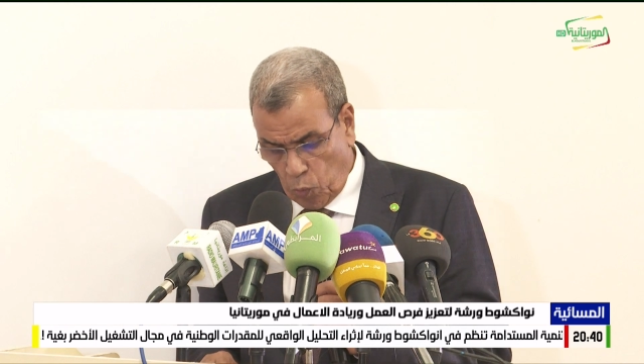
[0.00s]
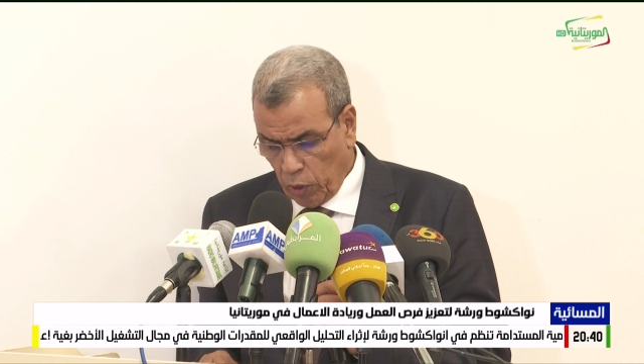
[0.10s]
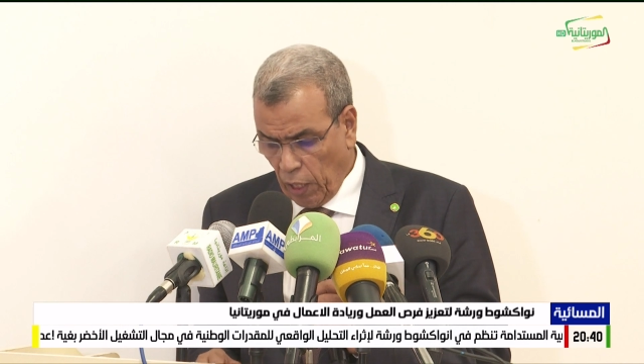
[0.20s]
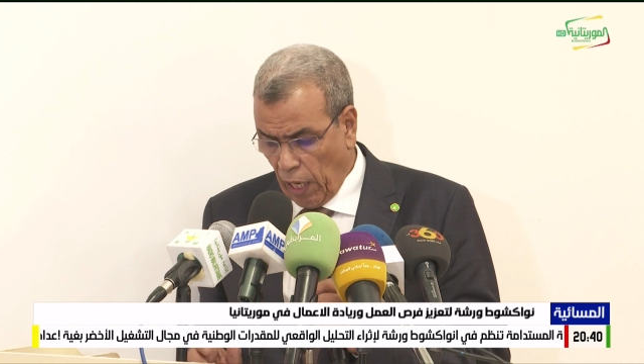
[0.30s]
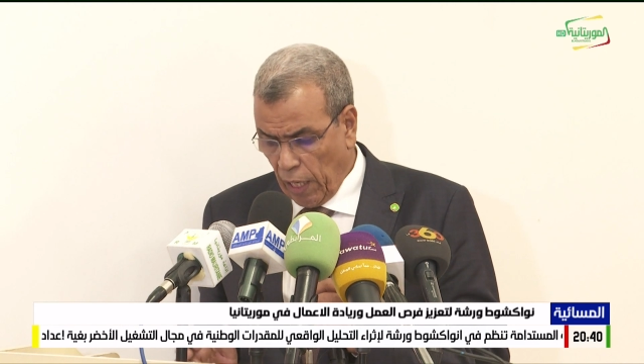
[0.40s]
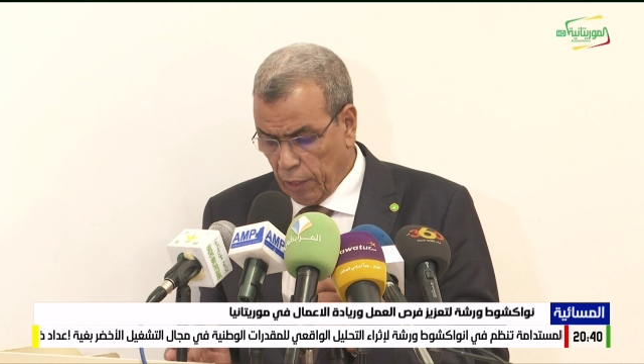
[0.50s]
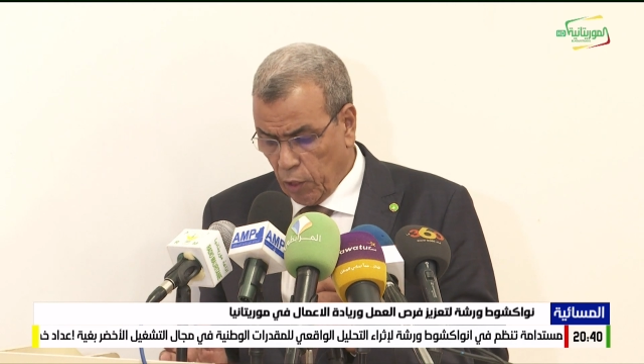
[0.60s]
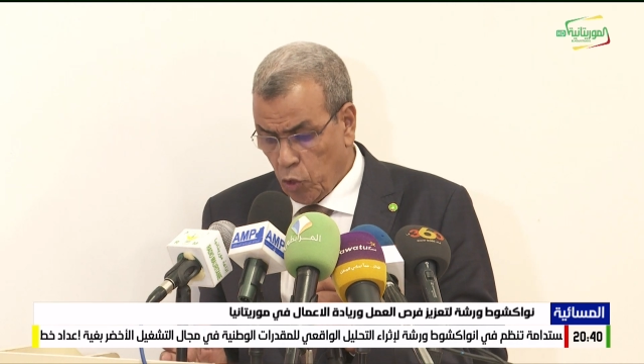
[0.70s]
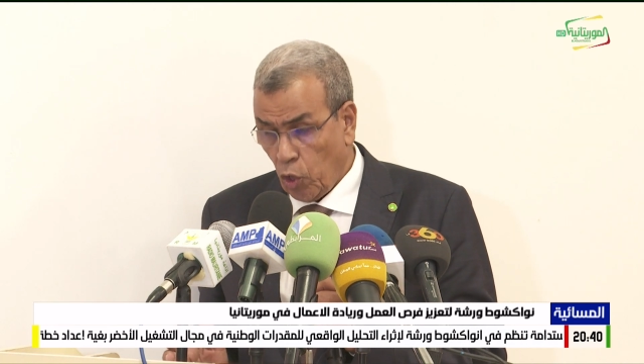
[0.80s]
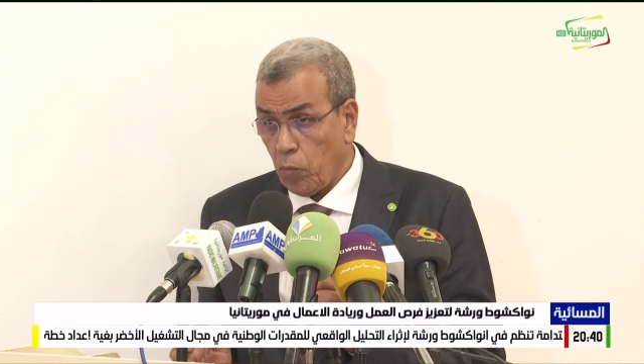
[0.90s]
وضحايا
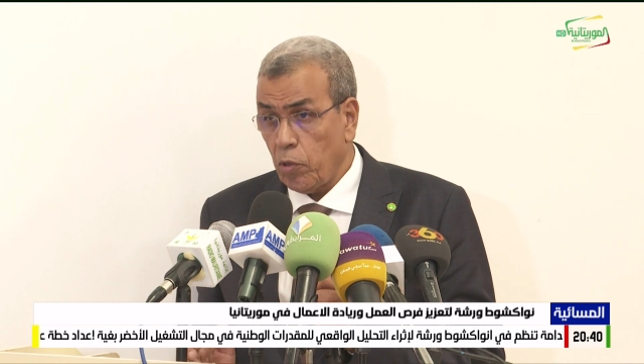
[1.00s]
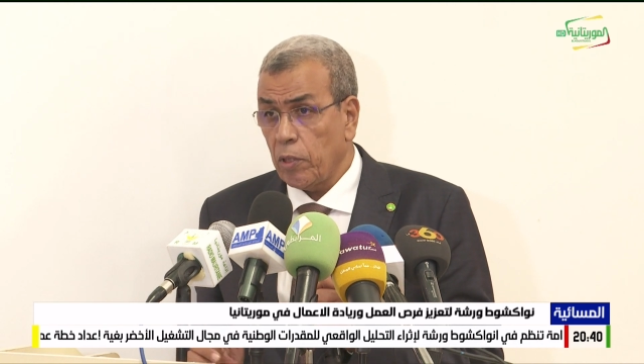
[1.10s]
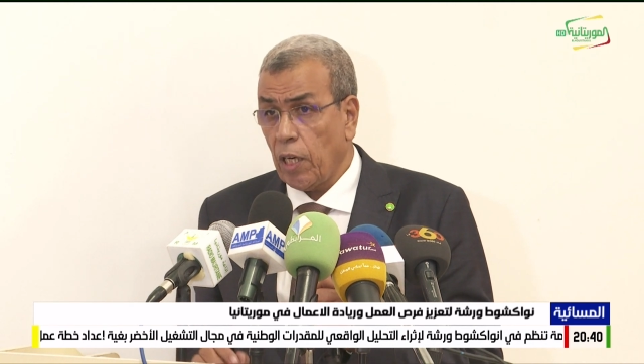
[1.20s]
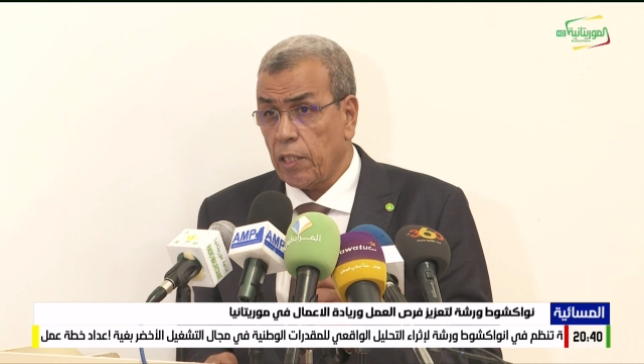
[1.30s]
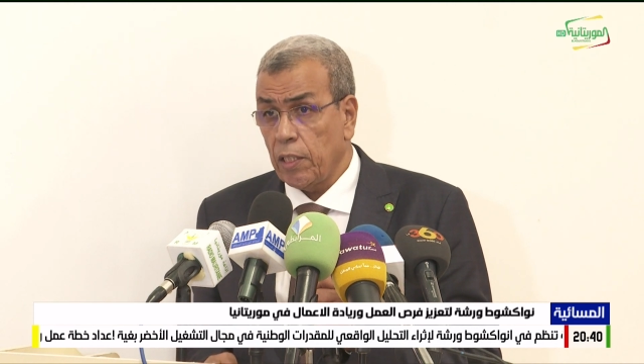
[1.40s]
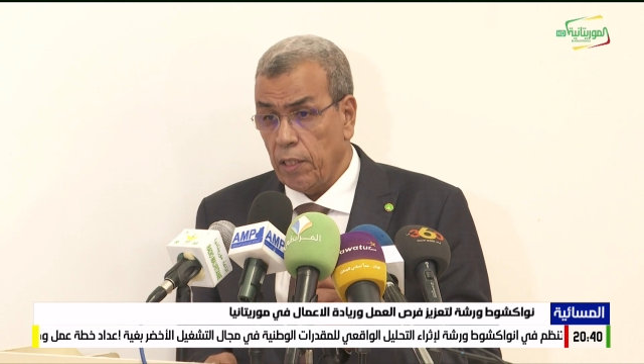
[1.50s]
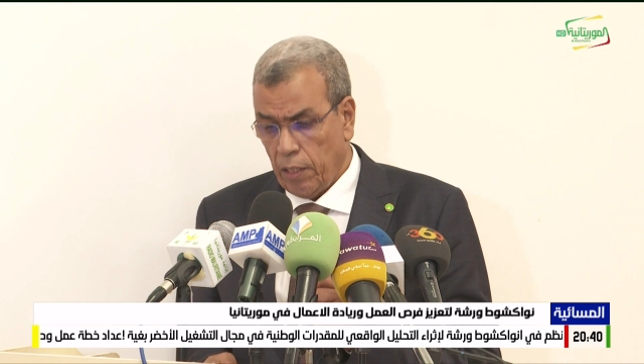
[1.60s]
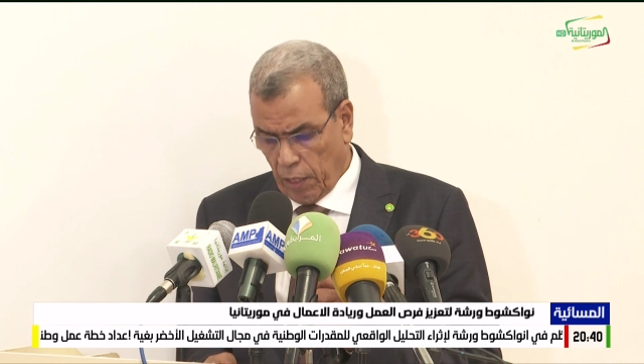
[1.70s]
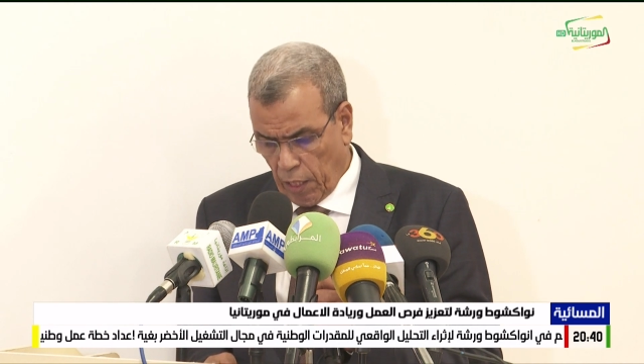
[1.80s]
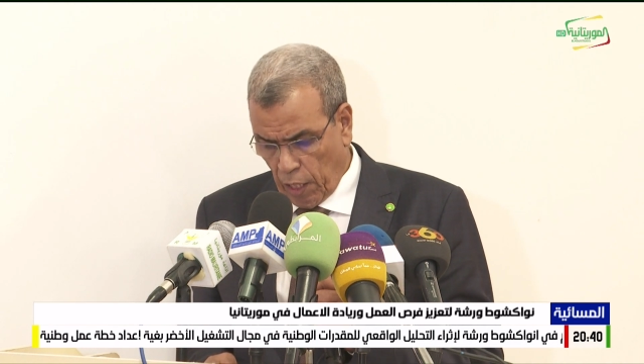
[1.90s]
التسرب المدرسي
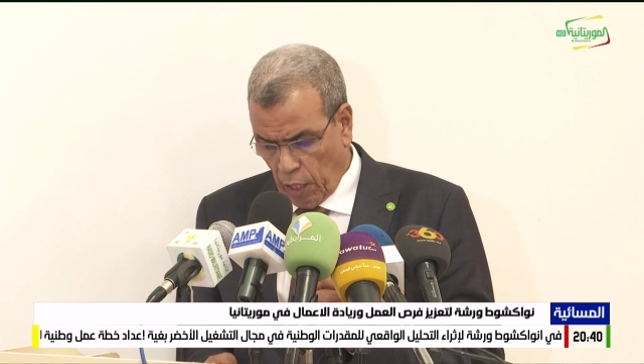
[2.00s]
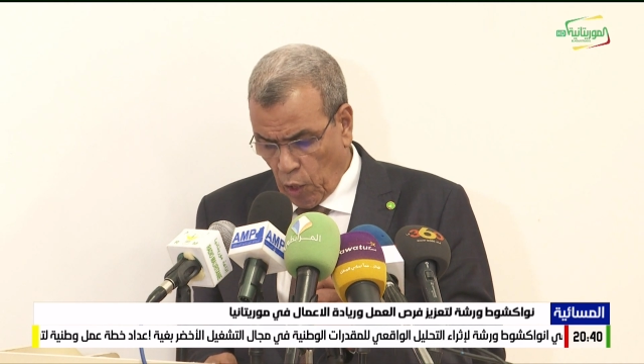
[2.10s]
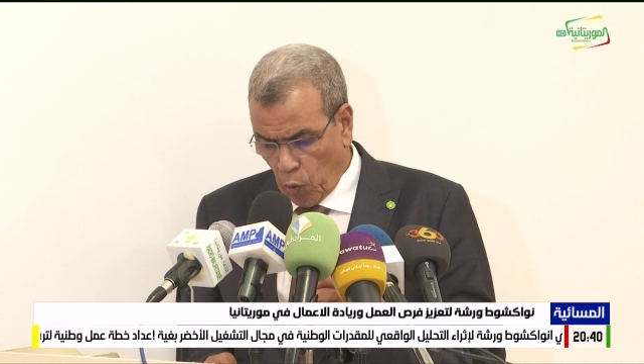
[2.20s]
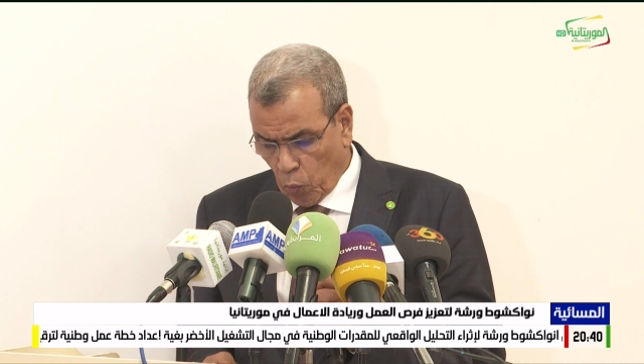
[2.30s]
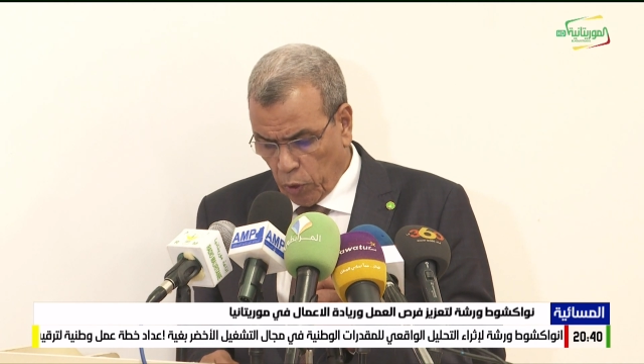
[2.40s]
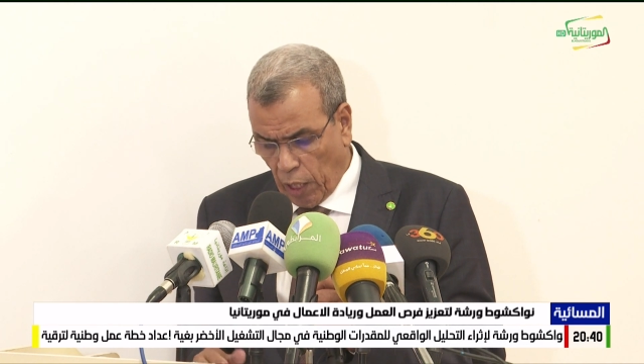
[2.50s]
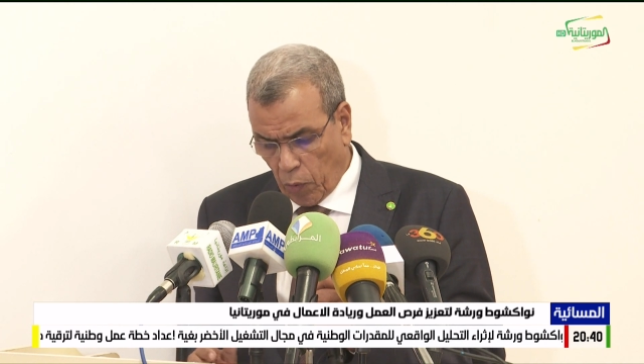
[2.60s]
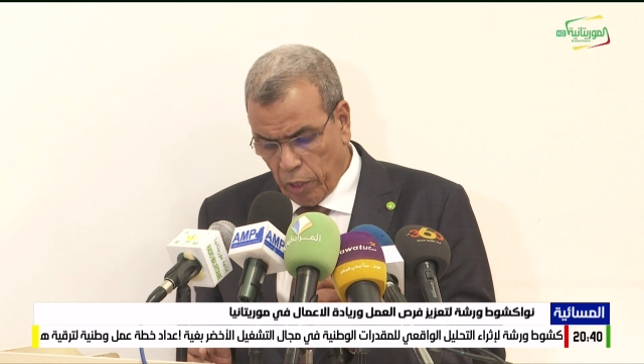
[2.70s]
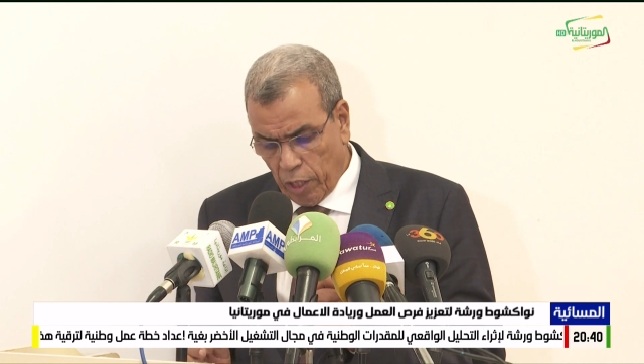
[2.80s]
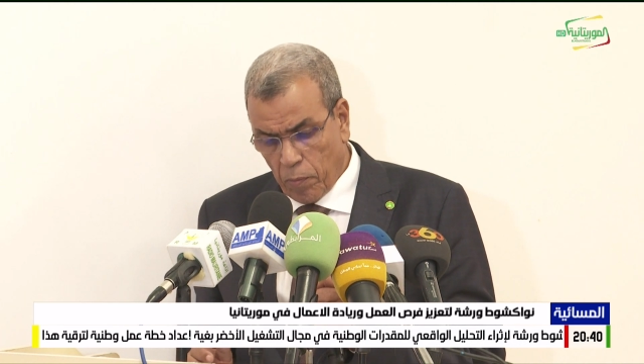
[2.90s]

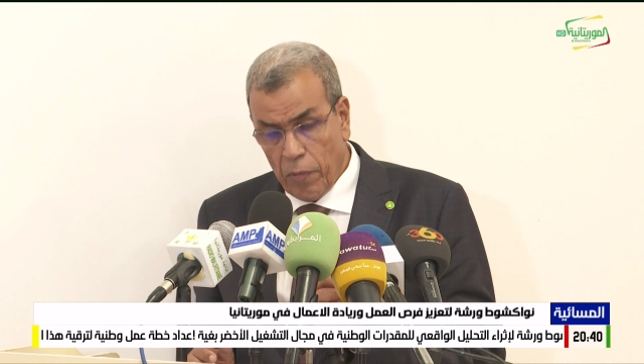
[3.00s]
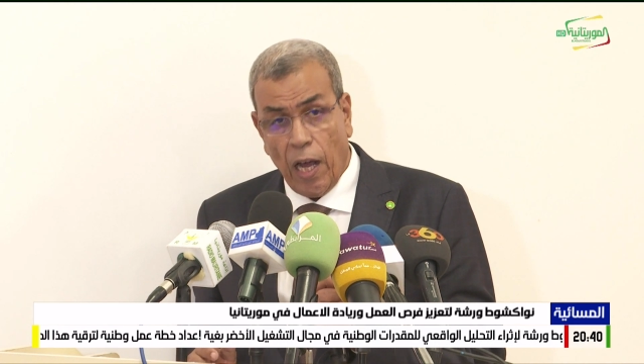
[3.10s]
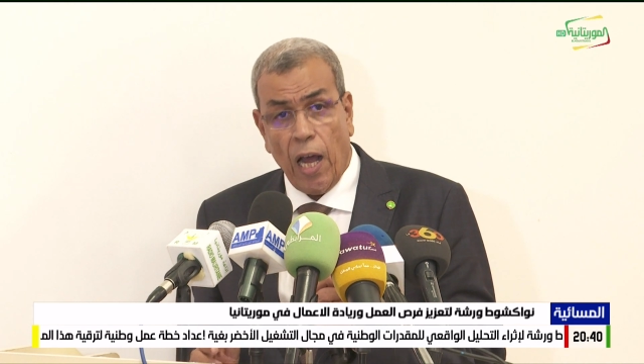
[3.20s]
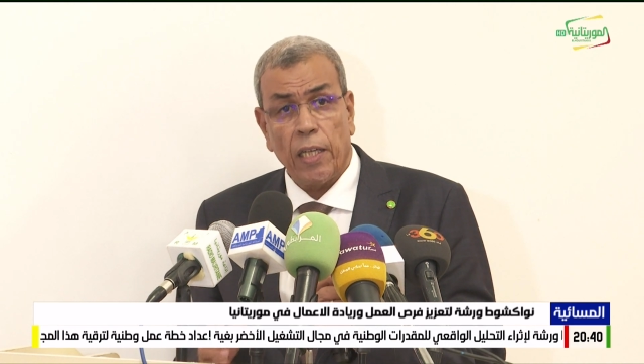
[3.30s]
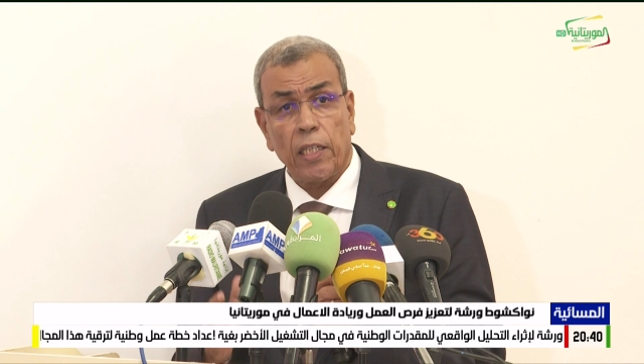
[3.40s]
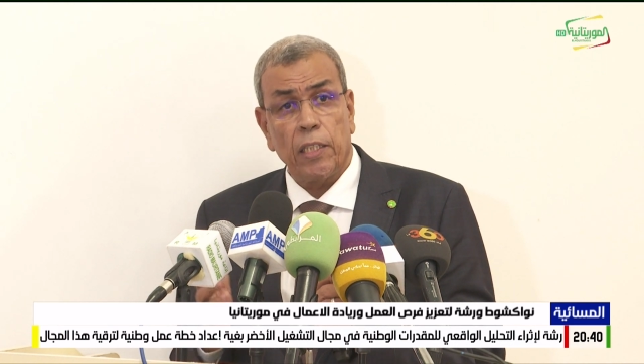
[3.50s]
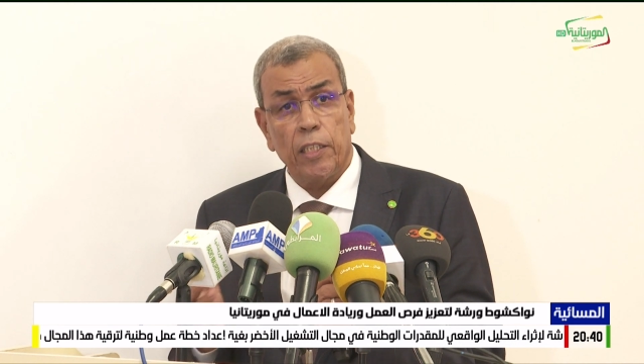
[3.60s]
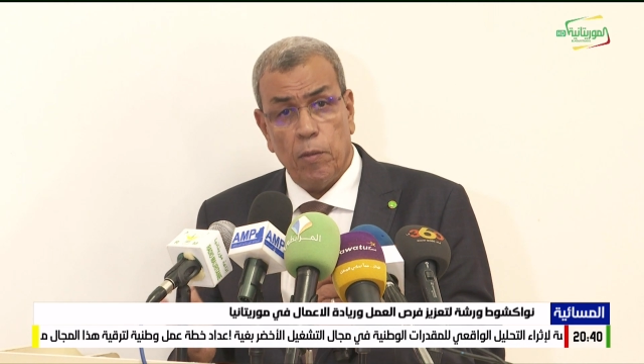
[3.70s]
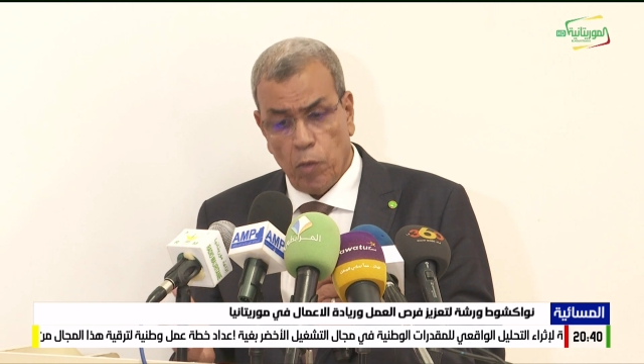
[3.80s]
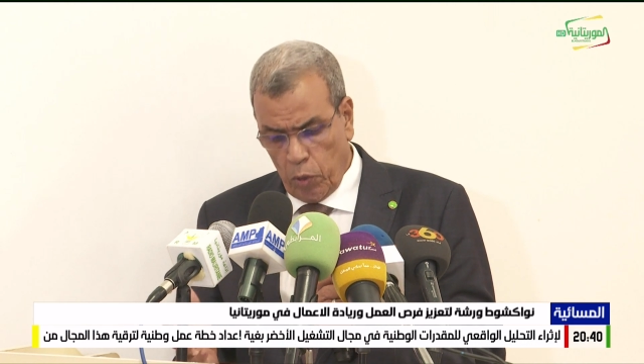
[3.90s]
وتحويلهم من عائق
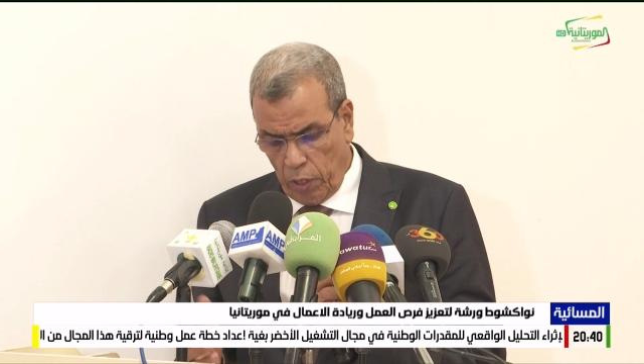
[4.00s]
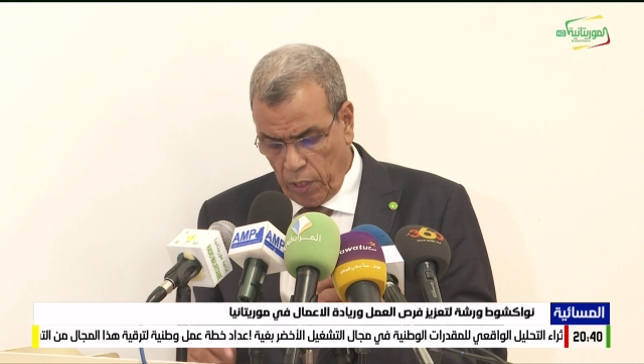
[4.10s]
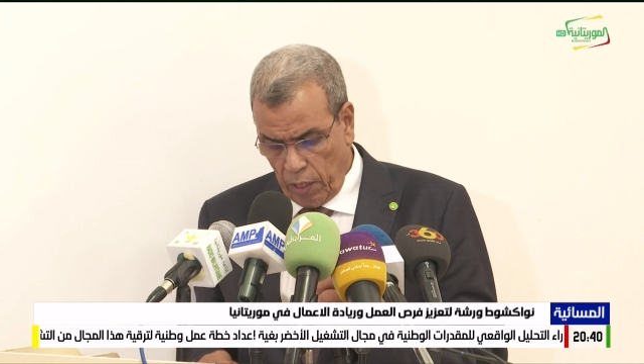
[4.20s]
تنموي